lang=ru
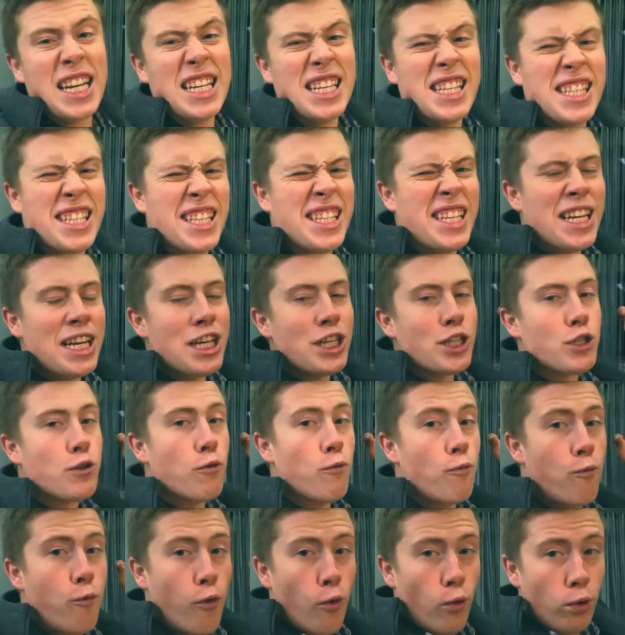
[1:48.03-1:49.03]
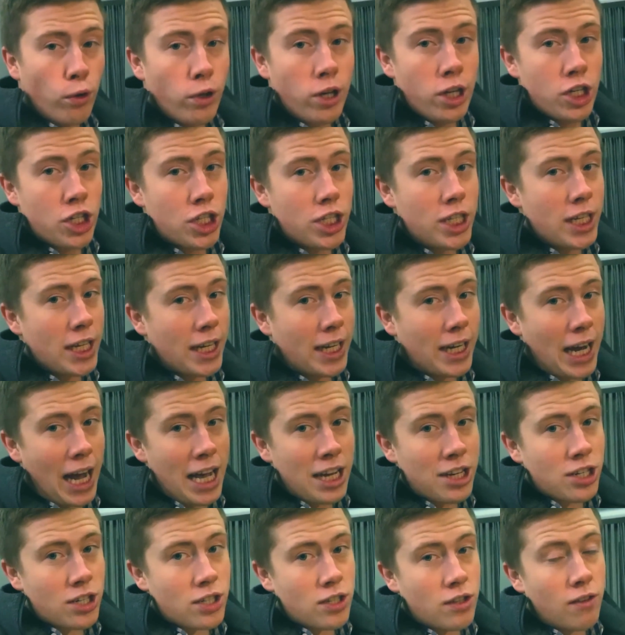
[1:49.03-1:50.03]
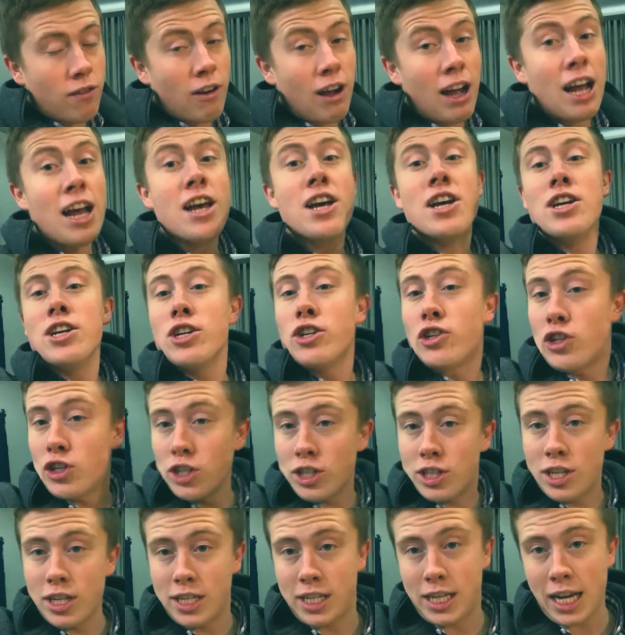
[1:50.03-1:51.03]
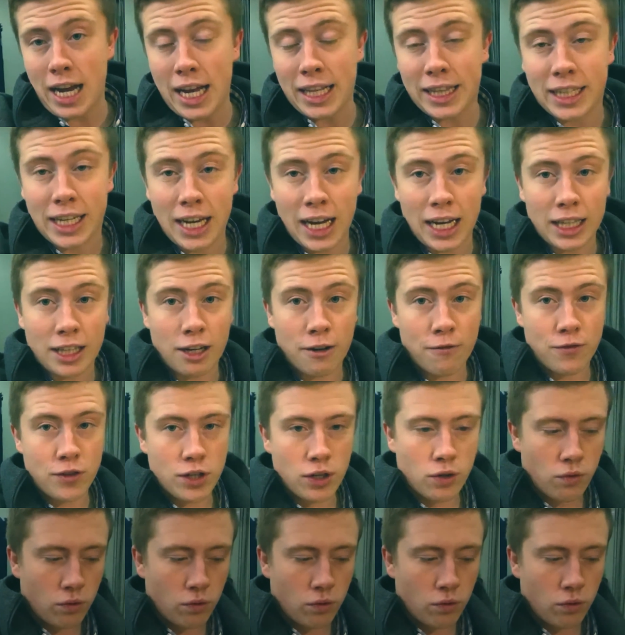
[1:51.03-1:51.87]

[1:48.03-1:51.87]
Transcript: Здесь Full HD качество и 60 кадров в